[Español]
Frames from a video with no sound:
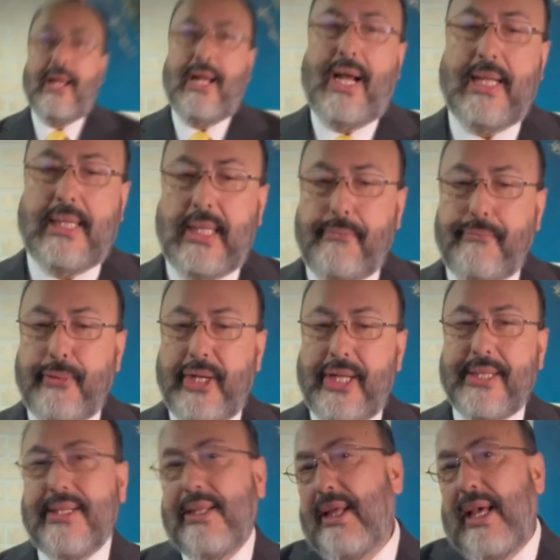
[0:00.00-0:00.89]
Así
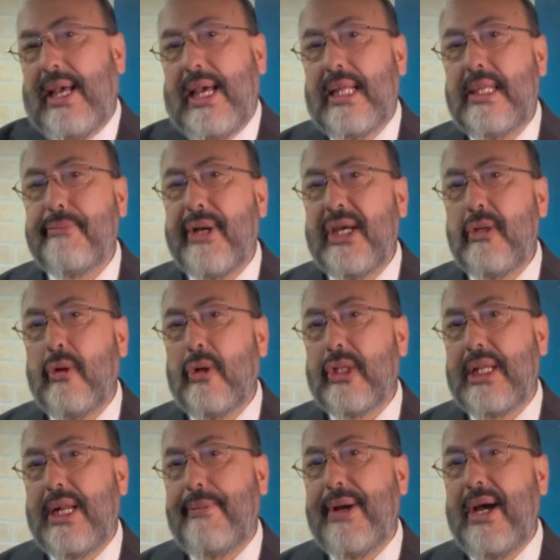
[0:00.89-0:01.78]
pues, ¿es
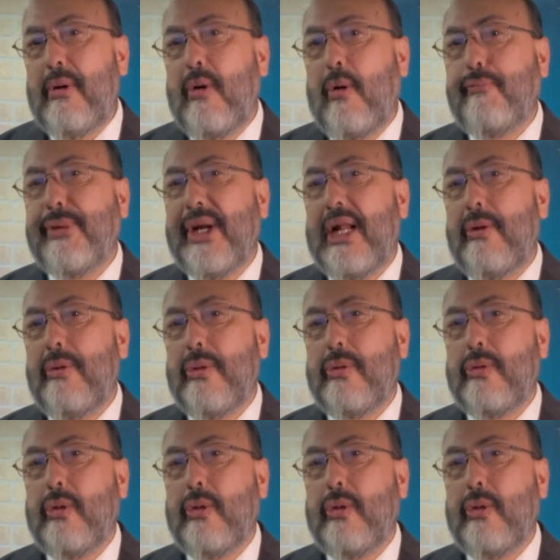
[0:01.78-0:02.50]
mayor trabajo para los